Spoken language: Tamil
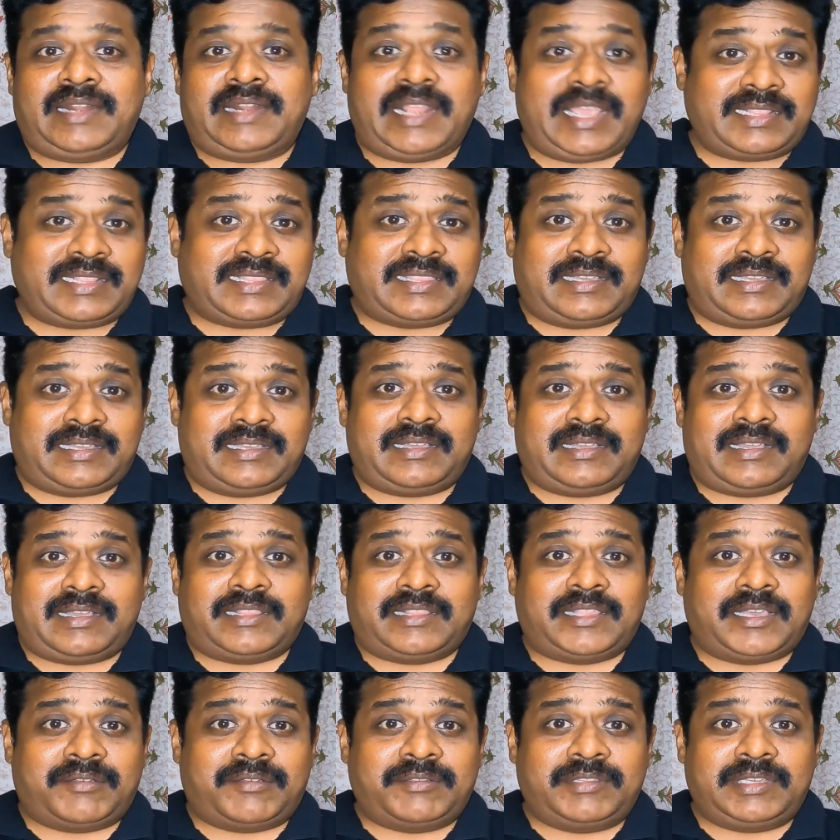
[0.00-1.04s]
நேற்று
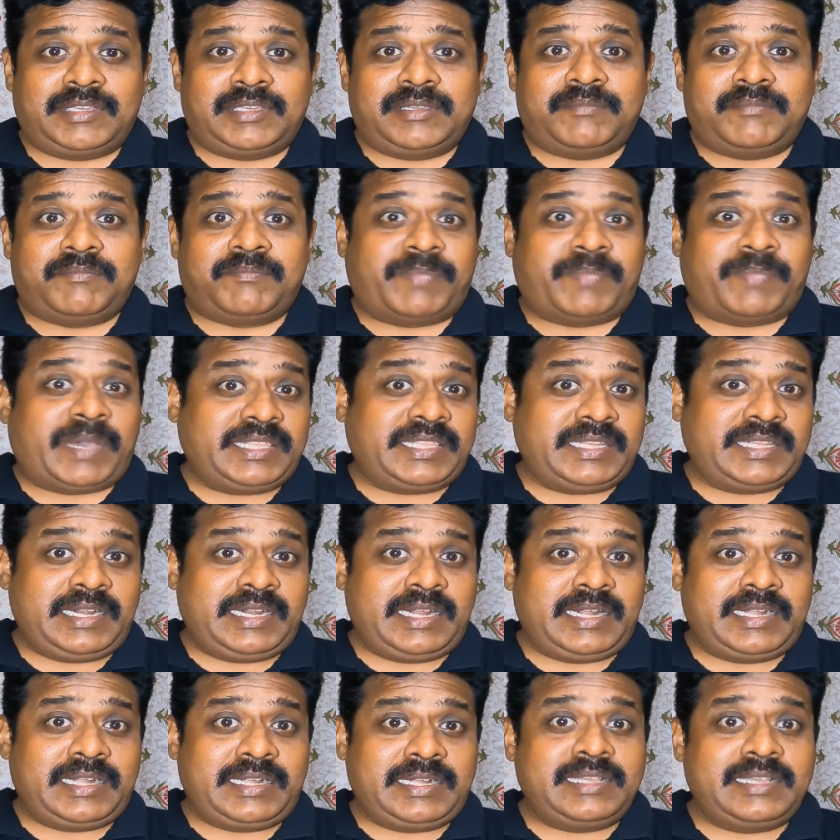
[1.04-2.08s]
அதாவது
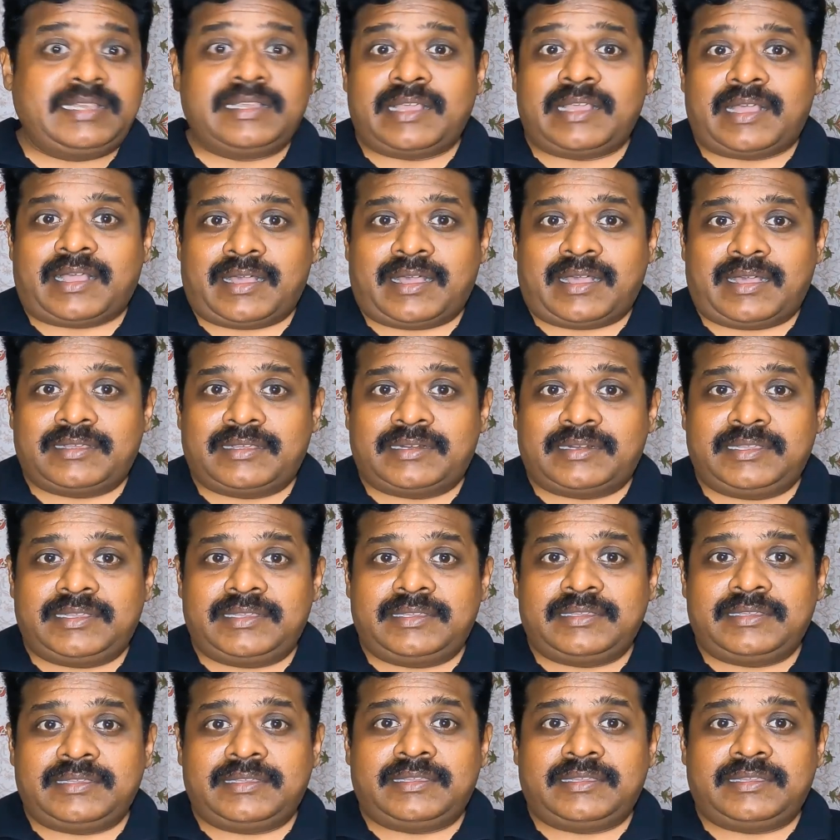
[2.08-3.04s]
பதினேழு ஆறு